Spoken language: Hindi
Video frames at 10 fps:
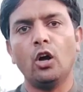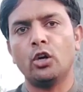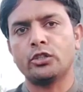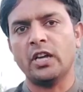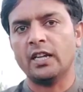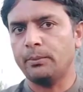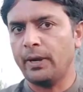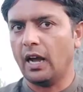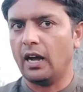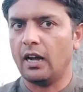और साथ
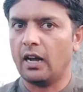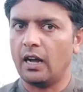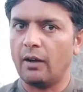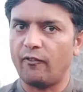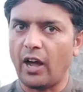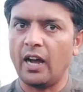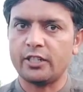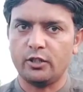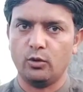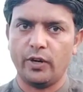में
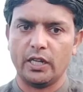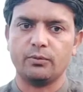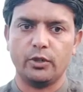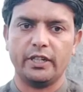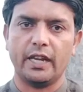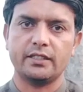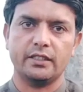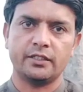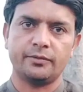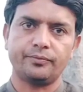आठ किलो फास्फोरिक
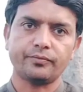एसिड